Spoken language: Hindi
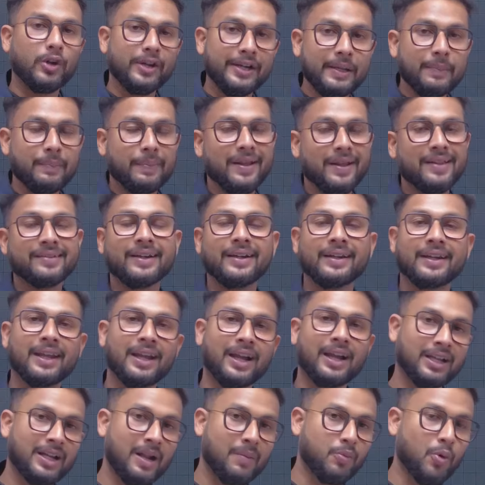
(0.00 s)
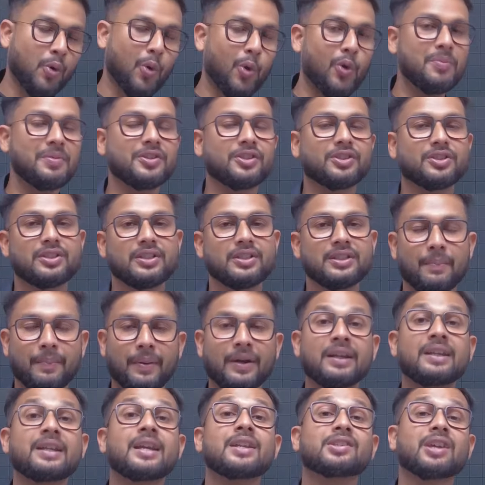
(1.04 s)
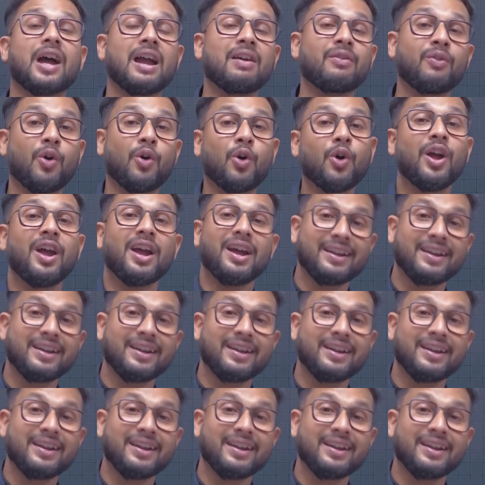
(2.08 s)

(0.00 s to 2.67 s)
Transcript: ऑलरेडी प्रेजेंट है अगर आपको कोई भी चीज़ें पढ़नी है चाहे वो